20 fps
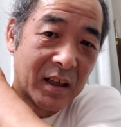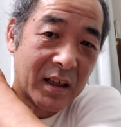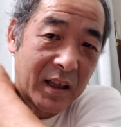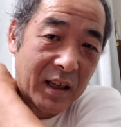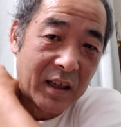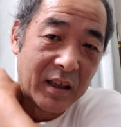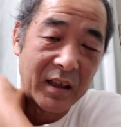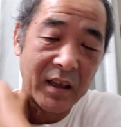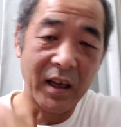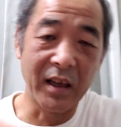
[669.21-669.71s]

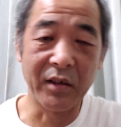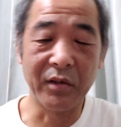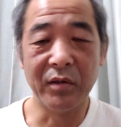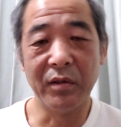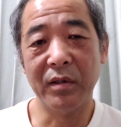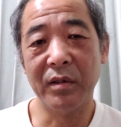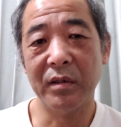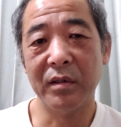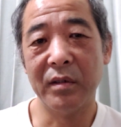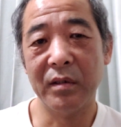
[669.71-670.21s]
ね、あ
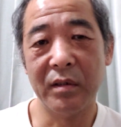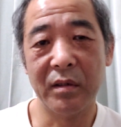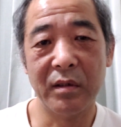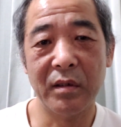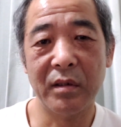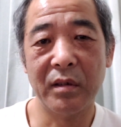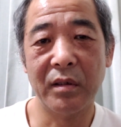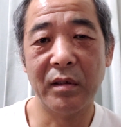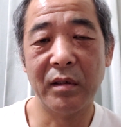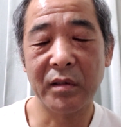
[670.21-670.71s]

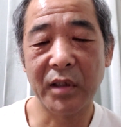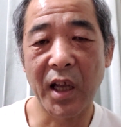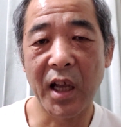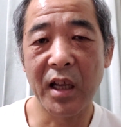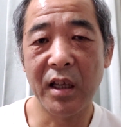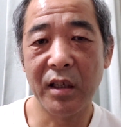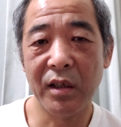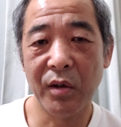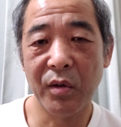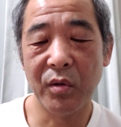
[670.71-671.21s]
のー、
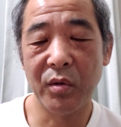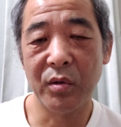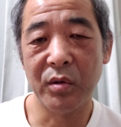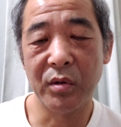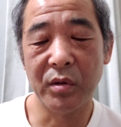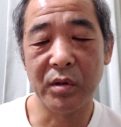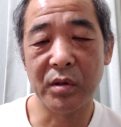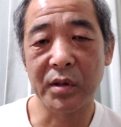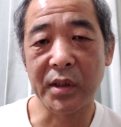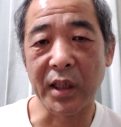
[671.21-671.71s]
大
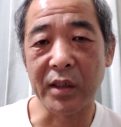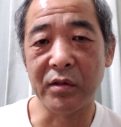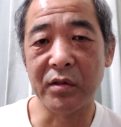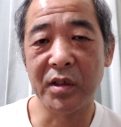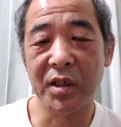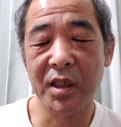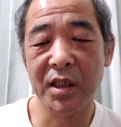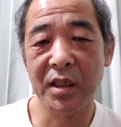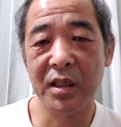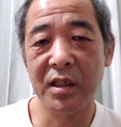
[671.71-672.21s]
量殺
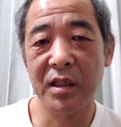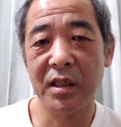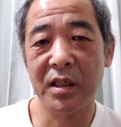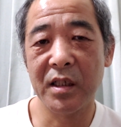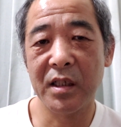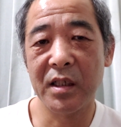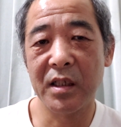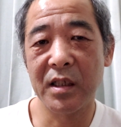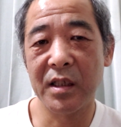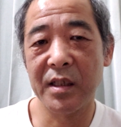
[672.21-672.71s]
人
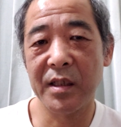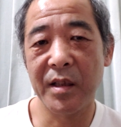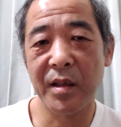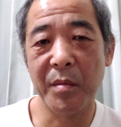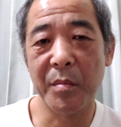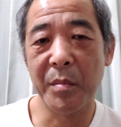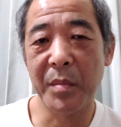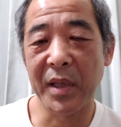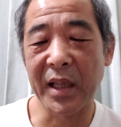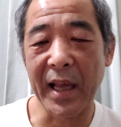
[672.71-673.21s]

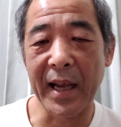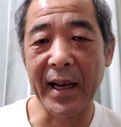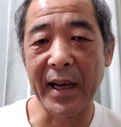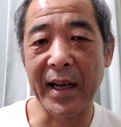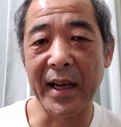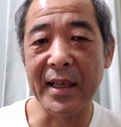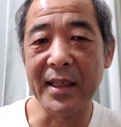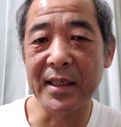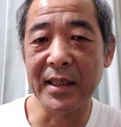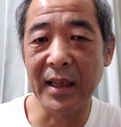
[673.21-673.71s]
みたいな
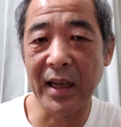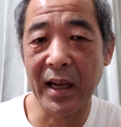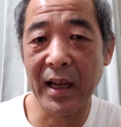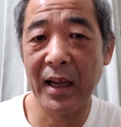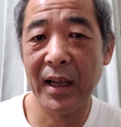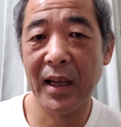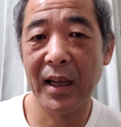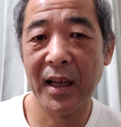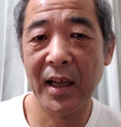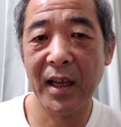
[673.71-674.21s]
感じが、
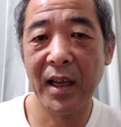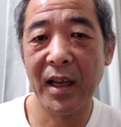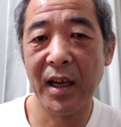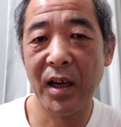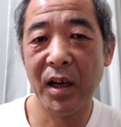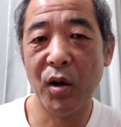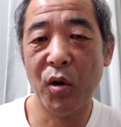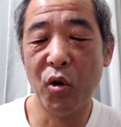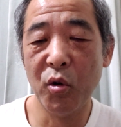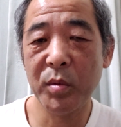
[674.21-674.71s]

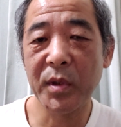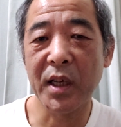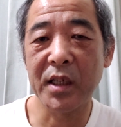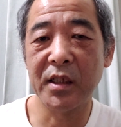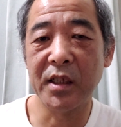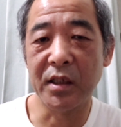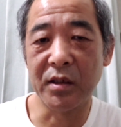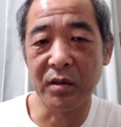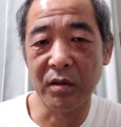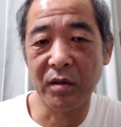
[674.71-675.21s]
大
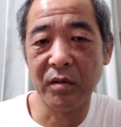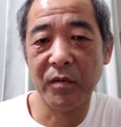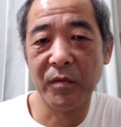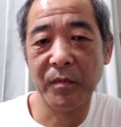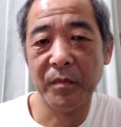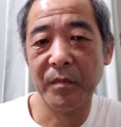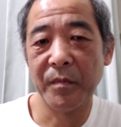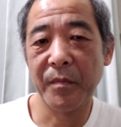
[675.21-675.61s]
昔ですよ。